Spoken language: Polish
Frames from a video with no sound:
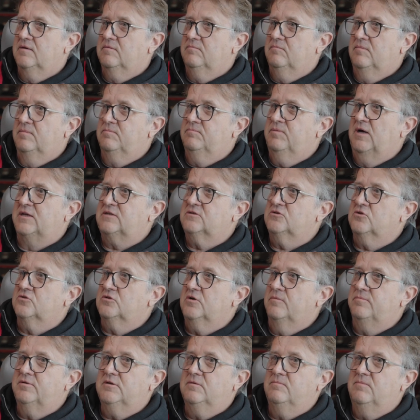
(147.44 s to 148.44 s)
Bardzo
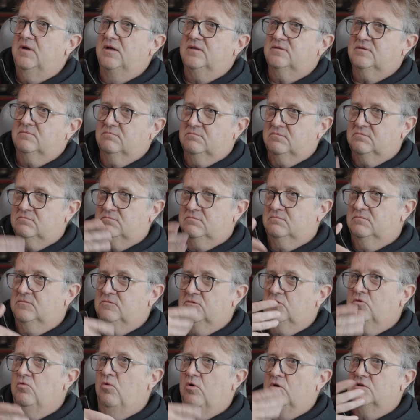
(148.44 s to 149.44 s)
dobry ma
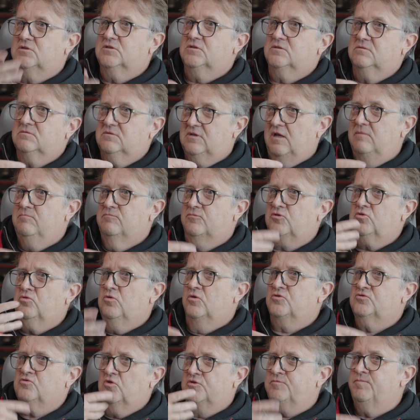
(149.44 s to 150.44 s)
głos, ten
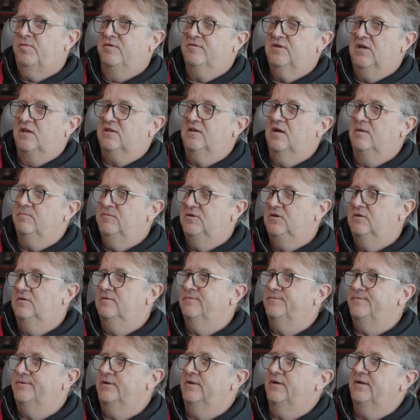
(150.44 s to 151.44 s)
głos odpowiada mi.
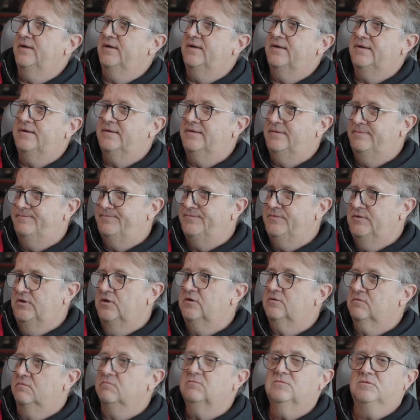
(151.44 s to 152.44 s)

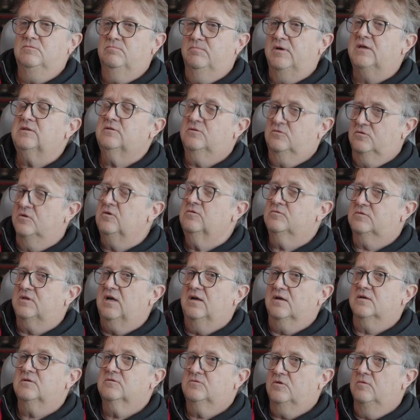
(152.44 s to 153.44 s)
No, to
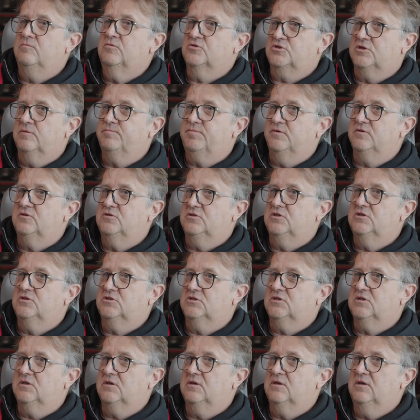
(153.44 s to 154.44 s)
tak, to muszę powiedzieć,
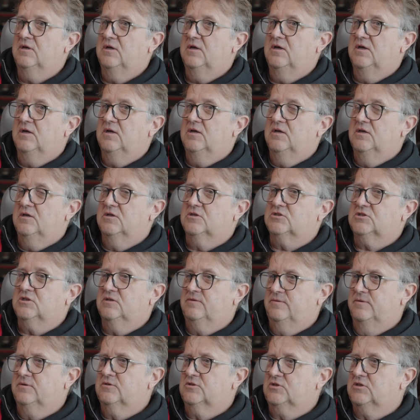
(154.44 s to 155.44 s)
że
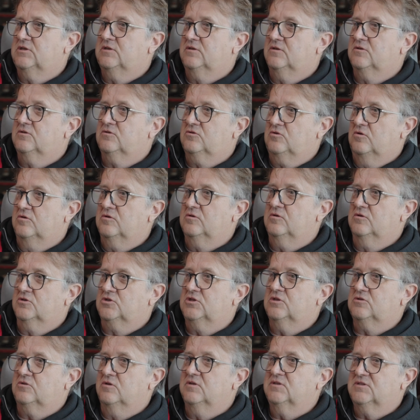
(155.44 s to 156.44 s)
że, że, to,
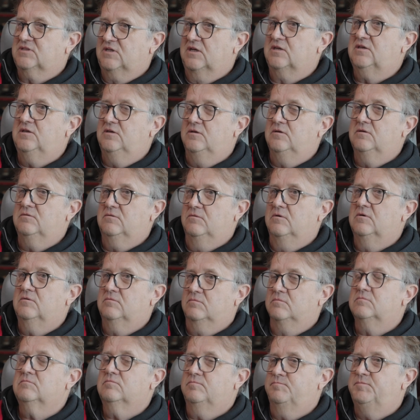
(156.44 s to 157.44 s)
że to jest taki
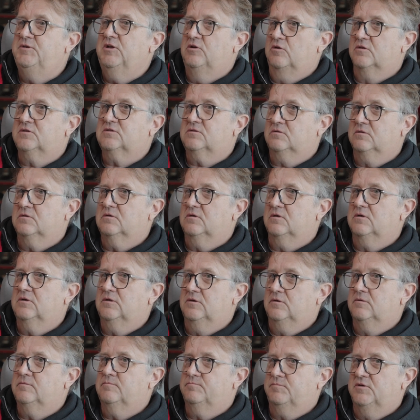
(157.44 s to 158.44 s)
no, pilot,
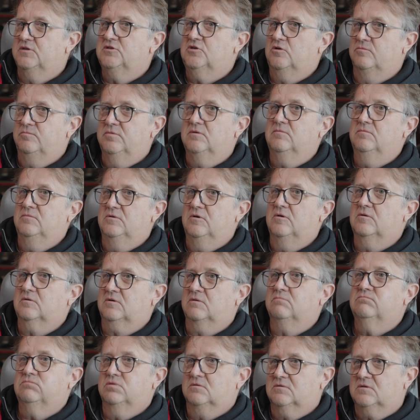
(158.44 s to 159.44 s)
e, powiedziałbym, no,
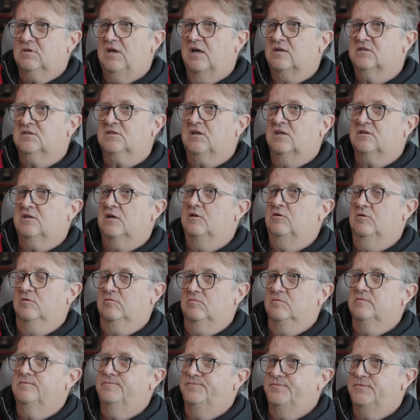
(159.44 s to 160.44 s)
jak z
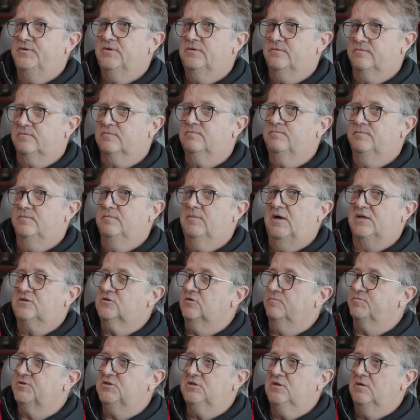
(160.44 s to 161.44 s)
katalogu. No,
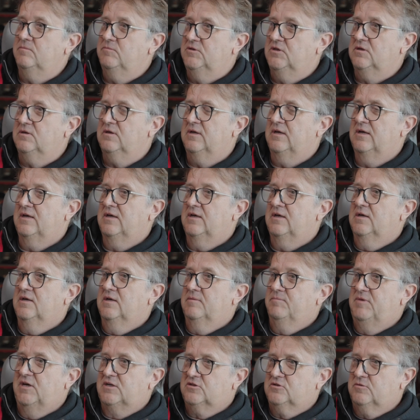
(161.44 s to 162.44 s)
bardzo przyjemnie,
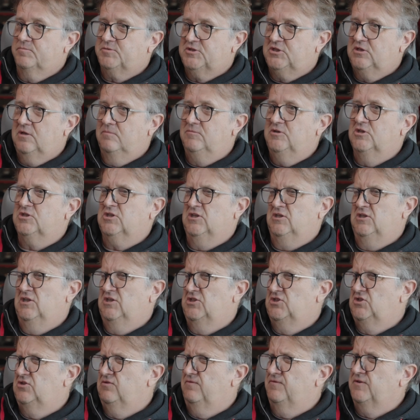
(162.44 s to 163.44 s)
bardzo przyjemnie się
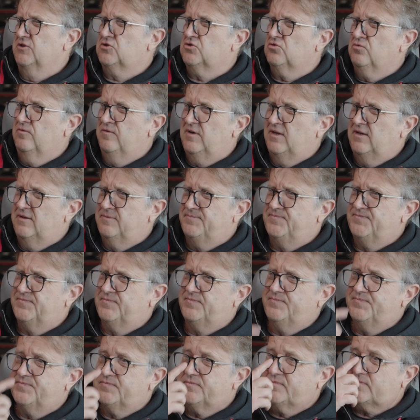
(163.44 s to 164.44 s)
jeździ, wyczuwa
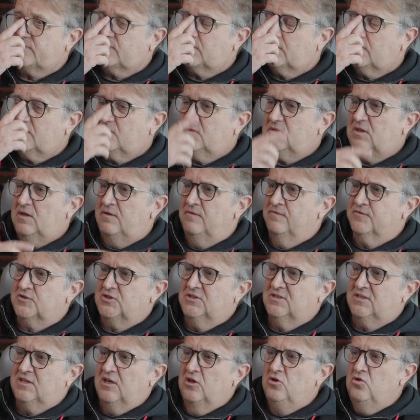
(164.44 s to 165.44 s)

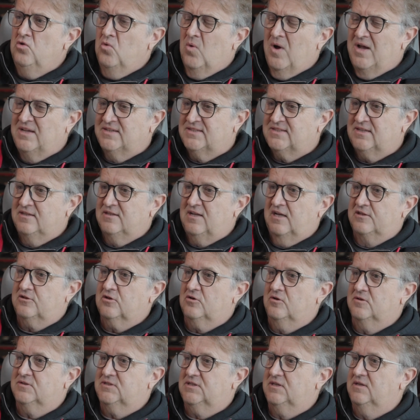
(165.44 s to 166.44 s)
wszystkie niuanse na
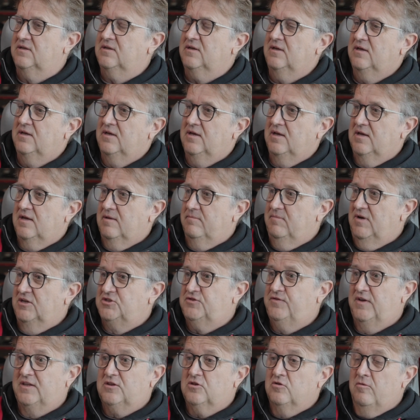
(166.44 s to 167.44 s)
drodze, ma
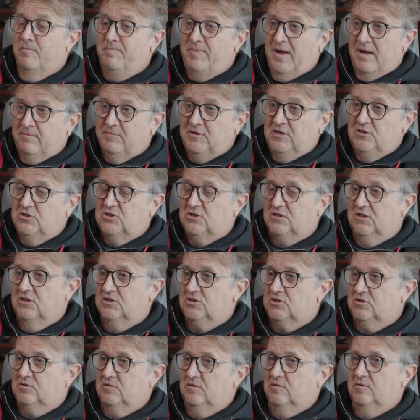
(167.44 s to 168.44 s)
świetną pamięć
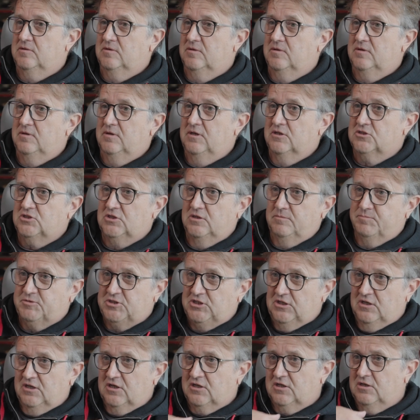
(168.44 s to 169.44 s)
też, e, jeżeli
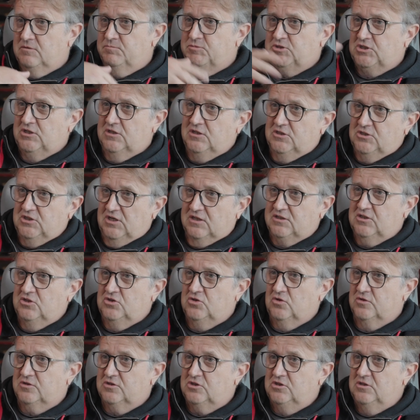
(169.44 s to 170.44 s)
przejedzie, przejedzie
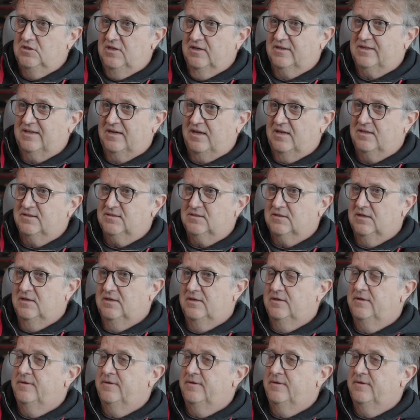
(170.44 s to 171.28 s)
jakiś odcinek raz,